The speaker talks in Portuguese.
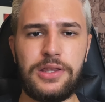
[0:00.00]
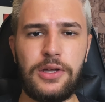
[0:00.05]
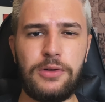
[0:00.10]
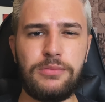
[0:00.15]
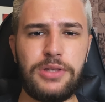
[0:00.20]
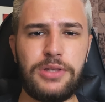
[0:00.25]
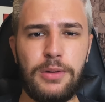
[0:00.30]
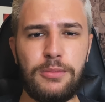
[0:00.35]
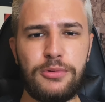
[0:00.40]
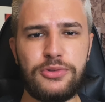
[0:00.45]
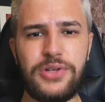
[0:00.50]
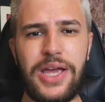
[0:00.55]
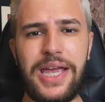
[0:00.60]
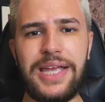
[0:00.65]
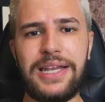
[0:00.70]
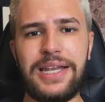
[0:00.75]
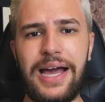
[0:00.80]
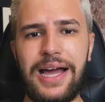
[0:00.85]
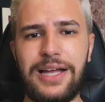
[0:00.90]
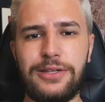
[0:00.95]
Então temos o
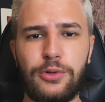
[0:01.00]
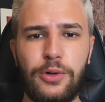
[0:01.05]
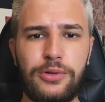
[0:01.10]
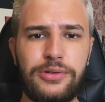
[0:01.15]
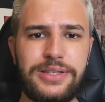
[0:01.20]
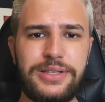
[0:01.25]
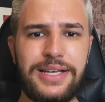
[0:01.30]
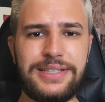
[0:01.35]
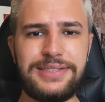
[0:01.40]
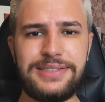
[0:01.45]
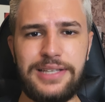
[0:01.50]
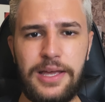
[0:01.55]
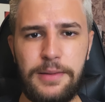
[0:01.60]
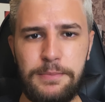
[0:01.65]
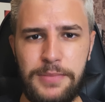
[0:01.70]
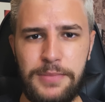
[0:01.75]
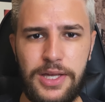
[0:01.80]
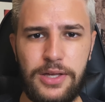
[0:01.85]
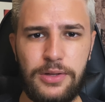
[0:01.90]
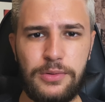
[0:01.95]
Einar todo
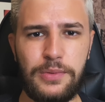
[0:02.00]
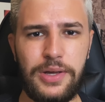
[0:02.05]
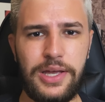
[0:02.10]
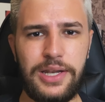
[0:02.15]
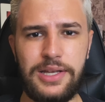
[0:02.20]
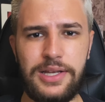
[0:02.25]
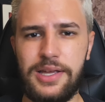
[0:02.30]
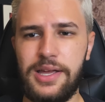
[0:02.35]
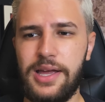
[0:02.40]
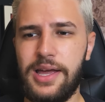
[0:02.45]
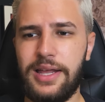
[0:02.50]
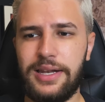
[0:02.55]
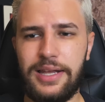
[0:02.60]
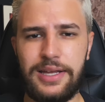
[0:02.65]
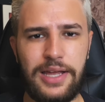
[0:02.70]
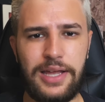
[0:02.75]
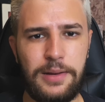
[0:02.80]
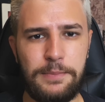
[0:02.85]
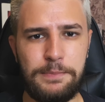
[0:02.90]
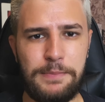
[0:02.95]
destemido, ele
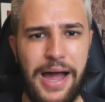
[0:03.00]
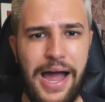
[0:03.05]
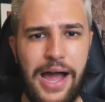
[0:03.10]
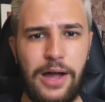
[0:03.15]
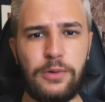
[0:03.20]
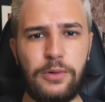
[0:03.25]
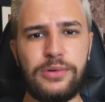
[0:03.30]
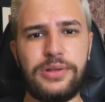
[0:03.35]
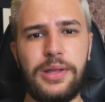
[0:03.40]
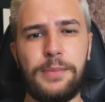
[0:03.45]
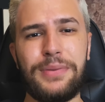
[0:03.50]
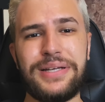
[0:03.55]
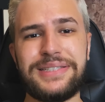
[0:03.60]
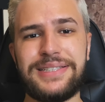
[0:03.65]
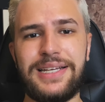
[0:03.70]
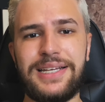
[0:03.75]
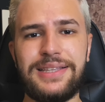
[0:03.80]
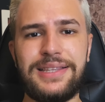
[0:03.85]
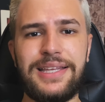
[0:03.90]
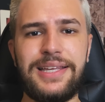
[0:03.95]
aquele barco,
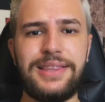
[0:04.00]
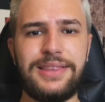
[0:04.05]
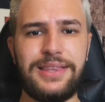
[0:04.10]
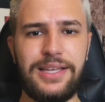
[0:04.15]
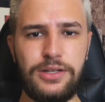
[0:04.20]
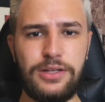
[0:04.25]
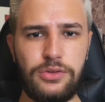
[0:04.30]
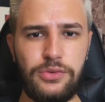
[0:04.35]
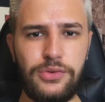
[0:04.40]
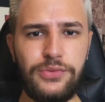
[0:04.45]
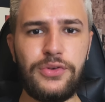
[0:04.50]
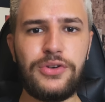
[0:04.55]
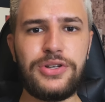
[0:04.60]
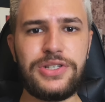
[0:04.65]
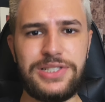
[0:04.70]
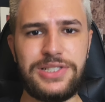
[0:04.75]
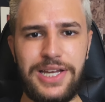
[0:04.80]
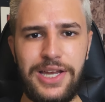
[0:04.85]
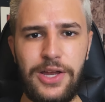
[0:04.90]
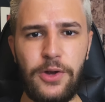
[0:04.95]
depois ele tentando
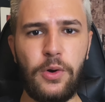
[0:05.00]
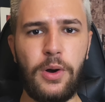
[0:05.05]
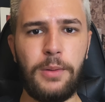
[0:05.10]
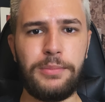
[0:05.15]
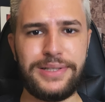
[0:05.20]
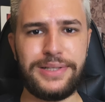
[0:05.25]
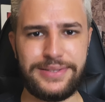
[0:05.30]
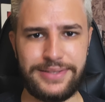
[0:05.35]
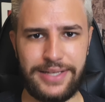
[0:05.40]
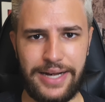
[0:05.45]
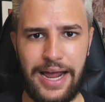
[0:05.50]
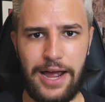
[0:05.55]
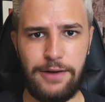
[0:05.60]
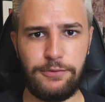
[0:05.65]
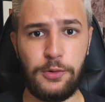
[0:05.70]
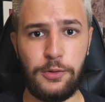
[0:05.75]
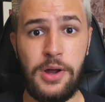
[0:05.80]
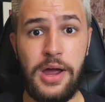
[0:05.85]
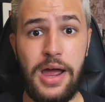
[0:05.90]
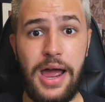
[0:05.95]
fugir como
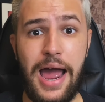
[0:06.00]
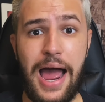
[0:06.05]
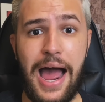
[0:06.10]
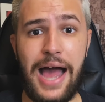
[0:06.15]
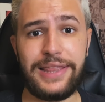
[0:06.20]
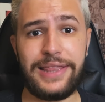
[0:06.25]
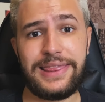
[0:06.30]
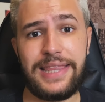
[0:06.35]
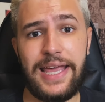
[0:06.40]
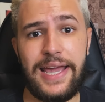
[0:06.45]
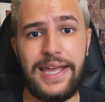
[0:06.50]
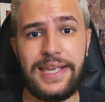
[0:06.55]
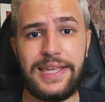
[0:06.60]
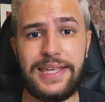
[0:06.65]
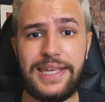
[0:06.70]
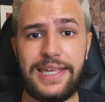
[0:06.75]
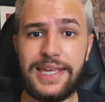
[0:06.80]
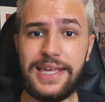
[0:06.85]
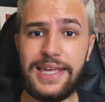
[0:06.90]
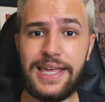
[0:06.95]
escravo, até
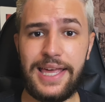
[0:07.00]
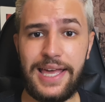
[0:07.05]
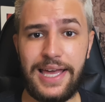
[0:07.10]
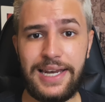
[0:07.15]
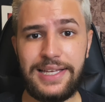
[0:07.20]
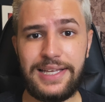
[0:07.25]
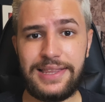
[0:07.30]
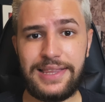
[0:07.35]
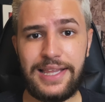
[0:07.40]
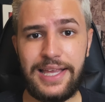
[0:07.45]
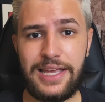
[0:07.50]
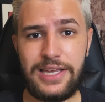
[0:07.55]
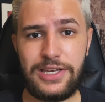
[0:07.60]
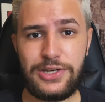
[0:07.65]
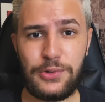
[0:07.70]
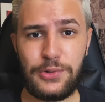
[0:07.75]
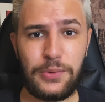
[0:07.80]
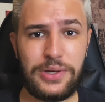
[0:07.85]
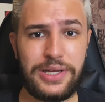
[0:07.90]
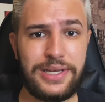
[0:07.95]
que ele
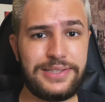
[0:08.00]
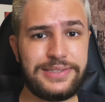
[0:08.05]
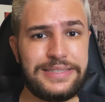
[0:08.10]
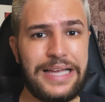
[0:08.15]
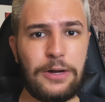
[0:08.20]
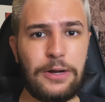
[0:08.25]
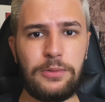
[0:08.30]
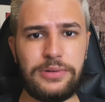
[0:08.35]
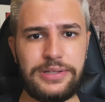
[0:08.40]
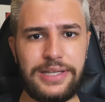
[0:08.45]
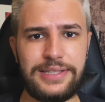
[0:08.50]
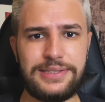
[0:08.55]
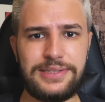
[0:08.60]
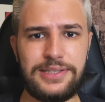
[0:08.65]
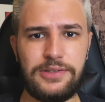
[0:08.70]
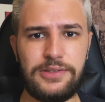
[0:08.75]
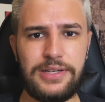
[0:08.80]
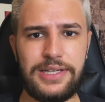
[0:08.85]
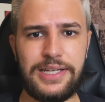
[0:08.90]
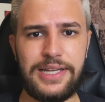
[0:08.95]
entende o que está
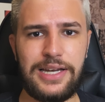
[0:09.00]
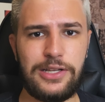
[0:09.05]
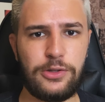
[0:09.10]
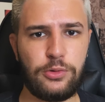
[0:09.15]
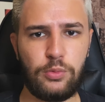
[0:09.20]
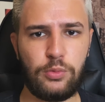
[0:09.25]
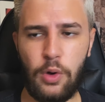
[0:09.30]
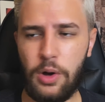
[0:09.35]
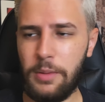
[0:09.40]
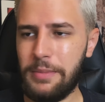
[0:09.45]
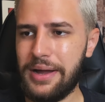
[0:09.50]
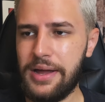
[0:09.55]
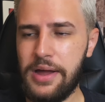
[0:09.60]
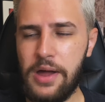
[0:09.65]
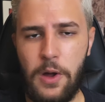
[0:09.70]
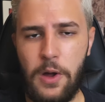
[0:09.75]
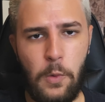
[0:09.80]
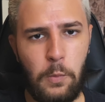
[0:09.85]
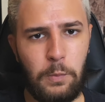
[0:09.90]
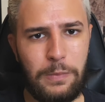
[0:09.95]
acontecendo ali. Ele
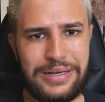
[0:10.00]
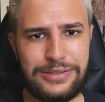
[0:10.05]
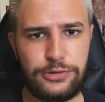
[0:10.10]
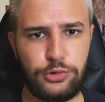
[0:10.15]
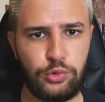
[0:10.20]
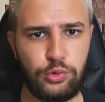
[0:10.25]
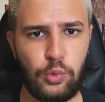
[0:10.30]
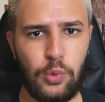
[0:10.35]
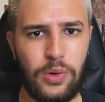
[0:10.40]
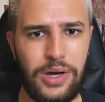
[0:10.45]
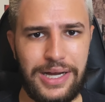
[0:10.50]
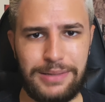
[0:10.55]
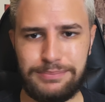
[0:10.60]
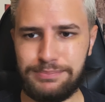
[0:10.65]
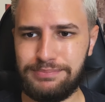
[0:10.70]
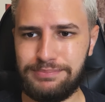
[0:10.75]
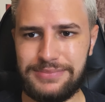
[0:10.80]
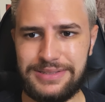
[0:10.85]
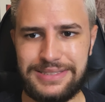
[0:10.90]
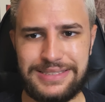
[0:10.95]
toma uma surra
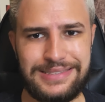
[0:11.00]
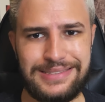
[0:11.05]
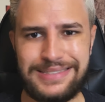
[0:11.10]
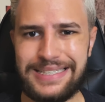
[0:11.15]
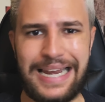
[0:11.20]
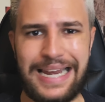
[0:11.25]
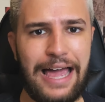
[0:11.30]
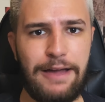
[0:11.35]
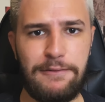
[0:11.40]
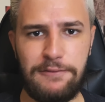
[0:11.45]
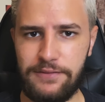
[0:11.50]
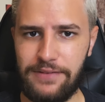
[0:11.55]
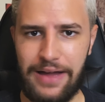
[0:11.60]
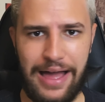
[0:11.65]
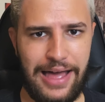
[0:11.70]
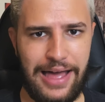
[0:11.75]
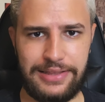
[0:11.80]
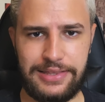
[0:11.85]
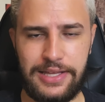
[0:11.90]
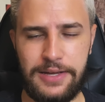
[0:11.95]
de
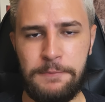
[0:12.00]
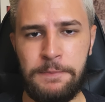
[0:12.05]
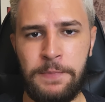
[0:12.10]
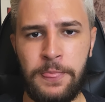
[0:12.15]
lavada